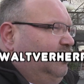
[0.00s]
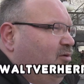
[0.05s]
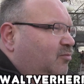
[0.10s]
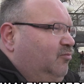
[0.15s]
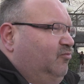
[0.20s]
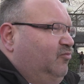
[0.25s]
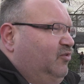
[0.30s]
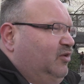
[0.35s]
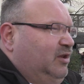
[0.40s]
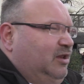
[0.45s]

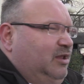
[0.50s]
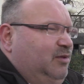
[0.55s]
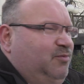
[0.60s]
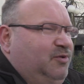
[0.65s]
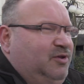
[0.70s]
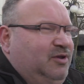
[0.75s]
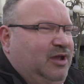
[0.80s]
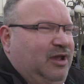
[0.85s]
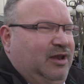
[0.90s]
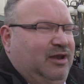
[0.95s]
Ähm, wir leben
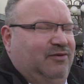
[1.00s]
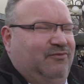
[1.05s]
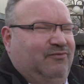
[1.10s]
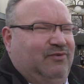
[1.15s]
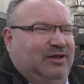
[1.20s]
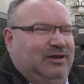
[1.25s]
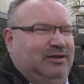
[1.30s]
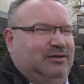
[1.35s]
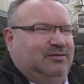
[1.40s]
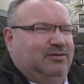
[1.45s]
in einer
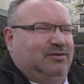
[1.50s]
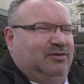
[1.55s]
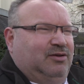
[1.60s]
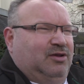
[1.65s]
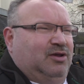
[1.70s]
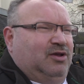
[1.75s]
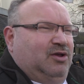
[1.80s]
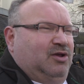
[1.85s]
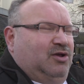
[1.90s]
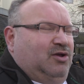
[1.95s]
Welt,
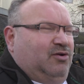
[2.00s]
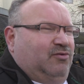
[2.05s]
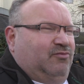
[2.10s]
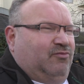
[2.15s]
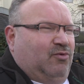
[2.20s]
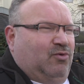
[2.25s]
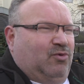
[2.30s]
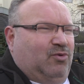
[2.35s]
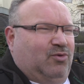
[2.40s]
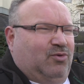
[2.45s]

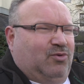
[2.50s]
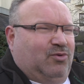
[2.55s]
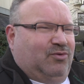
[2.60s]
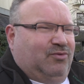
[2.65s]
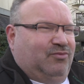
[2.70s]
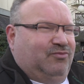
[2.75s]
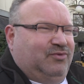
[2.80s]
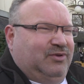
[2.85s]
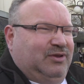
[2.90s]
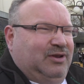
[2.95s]
wo
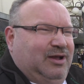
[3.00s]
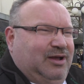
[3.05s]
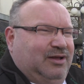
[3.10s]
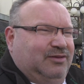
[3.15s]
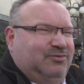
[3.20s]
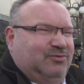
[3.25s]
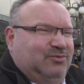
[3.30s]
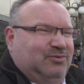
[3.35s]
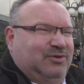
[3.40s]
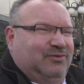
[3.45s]
viel
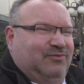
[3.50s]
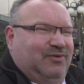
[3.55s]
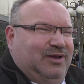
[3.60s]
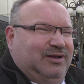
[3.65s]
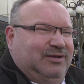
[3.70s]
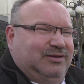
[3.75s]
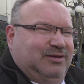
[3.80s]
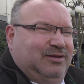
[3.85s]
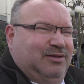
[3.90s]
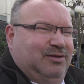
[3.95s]
Hass und
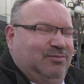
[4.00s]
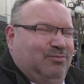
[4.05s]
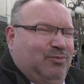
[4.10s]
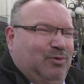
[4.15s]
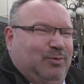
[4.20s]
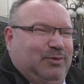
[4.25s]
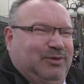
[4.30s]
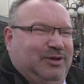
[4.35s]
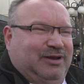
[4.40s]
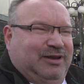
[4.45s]
Gewalt
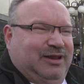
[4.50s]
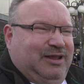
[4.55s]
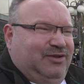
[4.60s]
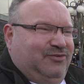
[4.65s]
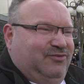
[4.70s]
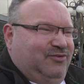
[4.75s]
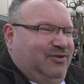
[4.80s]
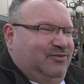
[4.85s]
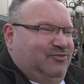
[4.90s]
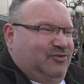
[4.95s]
momentan
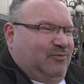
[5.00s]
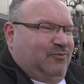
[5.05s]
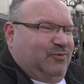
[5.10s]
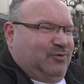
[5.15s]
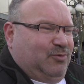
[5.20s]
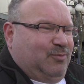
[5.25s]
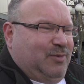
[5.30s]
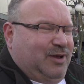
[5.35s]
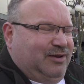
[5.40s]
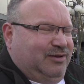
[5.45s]
herrscht. Schauen wir
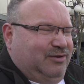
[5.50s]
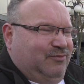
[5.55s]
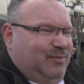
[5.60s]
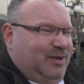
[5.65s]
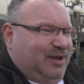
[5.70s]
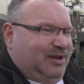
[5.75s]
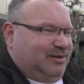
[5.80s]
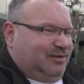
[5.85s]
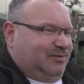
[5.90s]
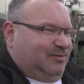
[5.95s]
doch mal an, die
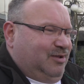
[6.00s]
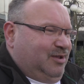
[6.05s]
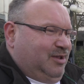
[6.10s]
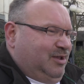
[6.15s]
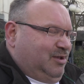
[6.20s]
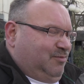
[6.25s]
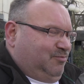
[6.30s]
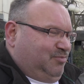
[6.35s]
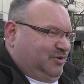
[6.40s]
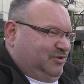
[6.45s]
Merkel
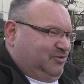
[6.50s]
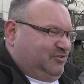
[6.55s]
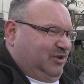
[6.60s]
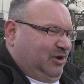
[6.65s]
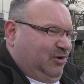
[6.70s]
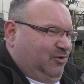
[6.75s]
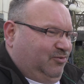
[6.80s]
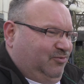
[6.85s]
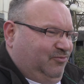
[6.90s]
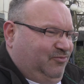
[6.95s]
bricht
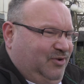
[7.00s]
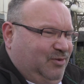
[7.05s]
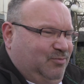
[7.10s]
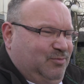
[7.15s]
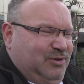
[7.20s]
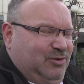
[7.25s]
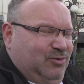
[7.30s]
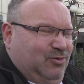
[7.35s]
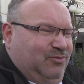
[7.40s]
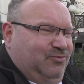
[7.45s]
tausendfach,
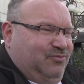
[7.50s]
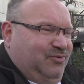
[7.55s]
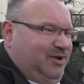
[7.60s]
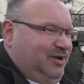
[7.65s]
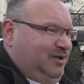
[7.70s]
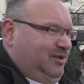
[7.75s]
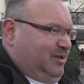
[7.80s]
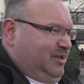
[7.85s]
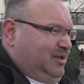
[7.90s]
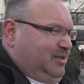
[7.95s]

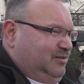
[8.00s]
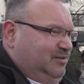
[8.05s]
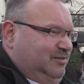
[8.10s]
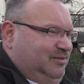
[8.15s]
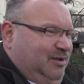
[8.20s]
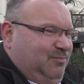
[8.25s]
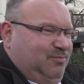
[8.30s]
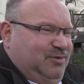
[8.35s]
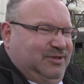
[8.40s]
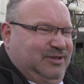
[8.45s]
millionenfach den
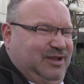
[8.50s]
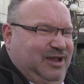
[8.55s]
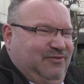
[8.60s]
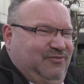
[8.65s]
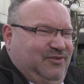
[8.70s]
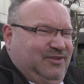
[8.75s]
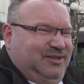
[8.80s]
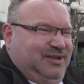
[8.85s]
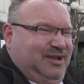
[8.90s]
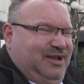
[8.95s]

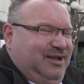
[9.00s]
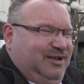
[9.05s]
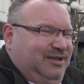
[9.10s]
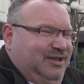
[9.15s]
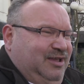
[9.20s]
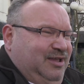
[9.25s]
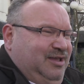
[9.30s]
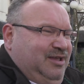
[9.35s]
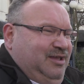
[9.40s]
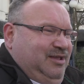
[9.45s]
Dublin-3-Vertrag.
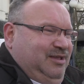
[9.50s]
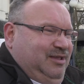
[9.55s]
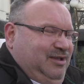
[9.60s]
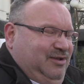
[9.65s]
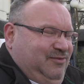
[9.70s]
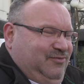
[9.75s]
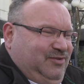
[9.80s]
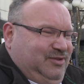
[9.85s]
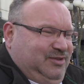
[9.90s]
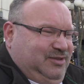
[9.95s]

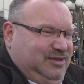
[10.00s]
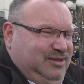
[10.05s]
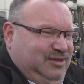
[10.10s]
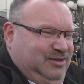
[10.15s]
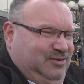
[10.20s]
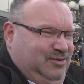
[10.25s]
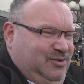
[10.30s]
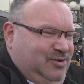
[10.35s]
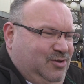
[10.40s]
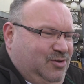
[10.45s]
Ja, wir
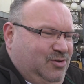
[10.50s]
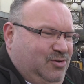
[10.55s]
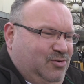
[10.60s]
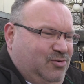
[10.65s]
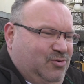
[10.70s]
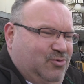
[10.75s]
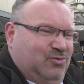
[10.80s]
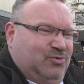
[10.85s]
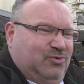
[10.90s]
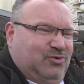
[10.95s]
kriegen
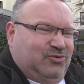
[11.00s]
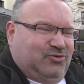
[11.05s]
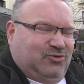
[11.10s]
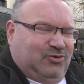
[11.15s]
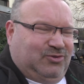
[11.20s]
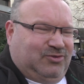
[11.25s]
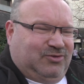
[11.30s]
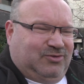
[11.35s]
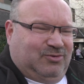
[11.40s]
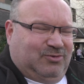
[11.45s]

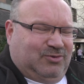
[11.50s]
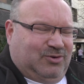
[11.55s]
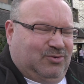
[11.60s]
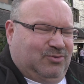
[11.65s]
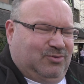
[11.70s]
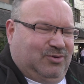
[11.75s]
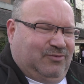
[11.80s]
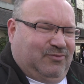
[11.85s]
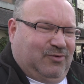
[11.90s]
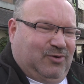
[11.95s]
ungeschützt oder
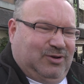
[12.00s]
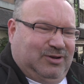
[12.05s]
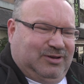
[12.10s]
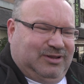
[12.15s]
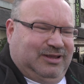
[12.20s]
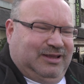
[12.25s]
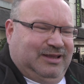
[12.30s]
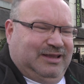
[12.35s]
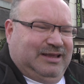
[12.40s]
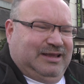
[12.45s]

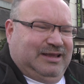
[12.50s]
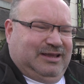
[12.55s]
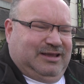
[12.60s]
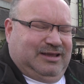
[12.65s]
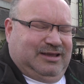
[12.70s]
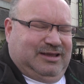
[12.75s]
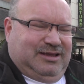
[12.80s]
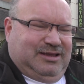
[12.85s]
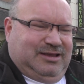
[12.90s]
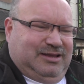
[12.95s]
ungewollt
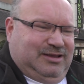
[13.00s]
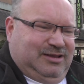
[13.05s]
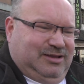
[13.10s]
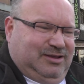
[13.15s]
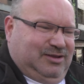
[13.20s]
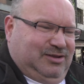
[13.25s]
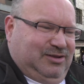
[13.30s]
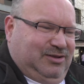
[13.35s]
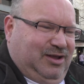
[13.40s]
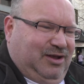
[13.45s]

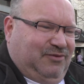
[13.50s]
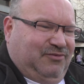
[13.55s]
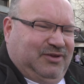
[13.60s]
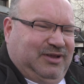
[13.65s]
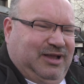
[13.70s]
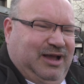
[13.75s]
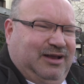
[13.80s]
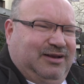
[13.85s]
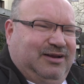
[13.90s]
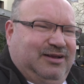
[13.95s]
äh,
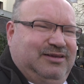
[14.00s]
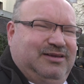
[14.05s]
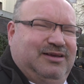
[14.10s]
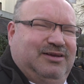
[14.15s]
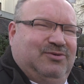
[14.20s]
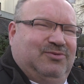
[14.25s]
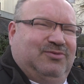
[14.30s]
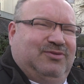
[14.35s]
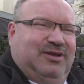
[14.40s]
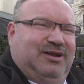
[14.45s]
Afrikaner hier
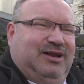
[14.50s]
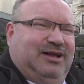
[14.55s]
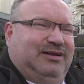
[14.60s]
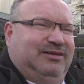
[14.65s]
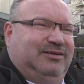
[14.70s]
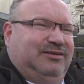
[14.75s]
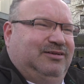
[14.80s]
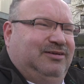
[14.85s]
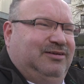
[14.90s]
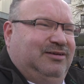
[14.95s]
in unser
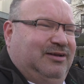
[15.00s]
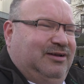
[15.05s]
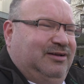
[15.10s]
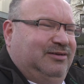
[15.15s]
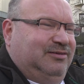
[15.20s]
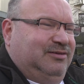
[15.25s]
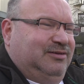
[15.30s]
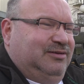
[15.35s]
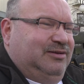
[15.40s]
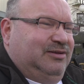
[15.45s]
Land, ja,
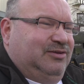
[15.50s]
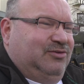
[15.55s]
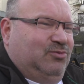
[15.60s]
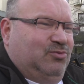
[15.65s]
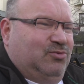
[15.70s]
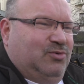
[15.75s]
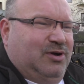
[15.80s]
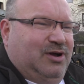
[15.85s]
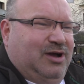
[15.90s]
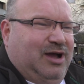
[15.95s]
die nicht
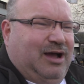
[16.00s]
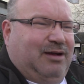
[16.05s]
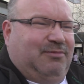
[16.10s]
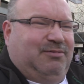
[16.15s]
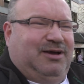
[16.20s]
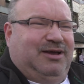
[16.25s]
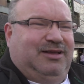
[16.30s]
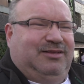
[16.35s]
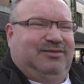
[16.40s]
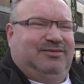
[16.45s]
nur
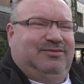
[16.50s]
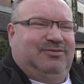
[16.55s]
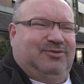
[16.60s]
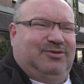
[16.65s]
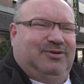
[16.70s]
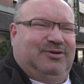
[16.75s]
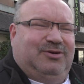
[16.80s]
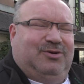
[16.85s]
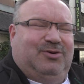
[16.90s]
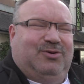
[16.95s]
arbeiten,
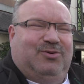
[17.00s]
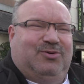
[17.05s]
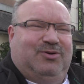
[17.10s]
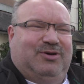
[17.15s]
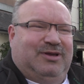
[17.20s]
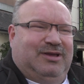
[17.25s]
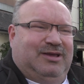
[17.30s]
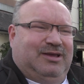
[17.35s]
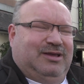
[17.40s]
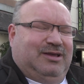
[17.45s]
sondern auch
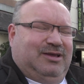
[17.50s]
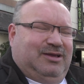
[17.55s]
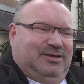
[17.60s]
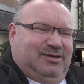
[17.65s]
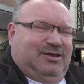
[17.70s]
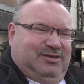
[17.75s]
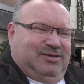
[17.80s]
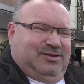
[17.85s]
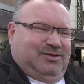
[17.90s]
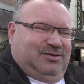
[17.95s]

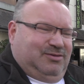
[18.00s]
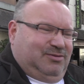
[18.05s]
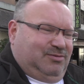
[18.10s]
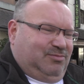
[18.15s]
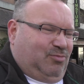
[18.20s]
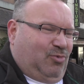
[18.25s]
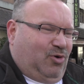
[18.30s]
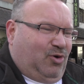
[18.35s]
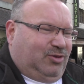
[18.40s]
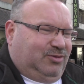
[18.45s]
äh,
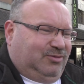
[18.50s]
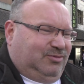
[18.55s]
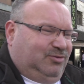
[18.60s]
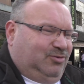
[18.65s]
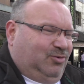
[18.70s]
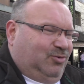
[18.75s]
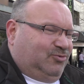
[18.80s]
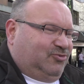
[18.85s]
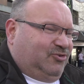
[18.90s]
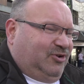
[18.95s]
morden,
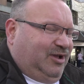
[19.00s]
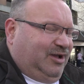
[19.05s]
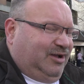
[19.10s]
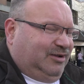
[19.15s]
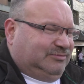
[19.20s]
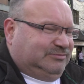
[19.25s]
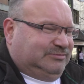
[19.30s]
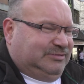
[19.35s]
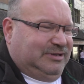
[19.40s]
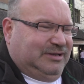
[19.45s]

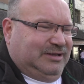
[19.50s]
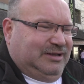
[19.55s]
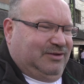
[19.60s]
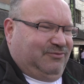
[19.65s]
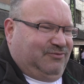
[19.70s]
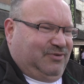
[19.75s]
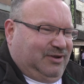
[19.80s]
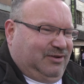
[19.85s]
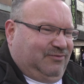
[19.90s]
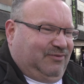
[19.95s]
totschlagen,
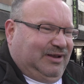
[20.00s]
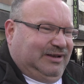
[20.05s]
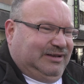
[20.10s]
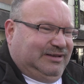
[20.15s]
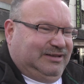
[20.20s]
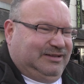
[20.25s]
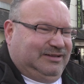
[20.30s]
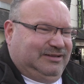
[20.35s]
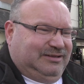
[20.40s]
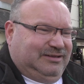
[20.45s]

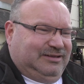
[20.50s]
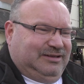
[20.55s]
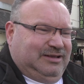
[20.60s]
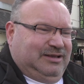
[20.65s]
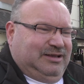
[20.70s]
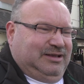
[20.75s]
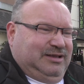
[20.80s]
vergewaltigen.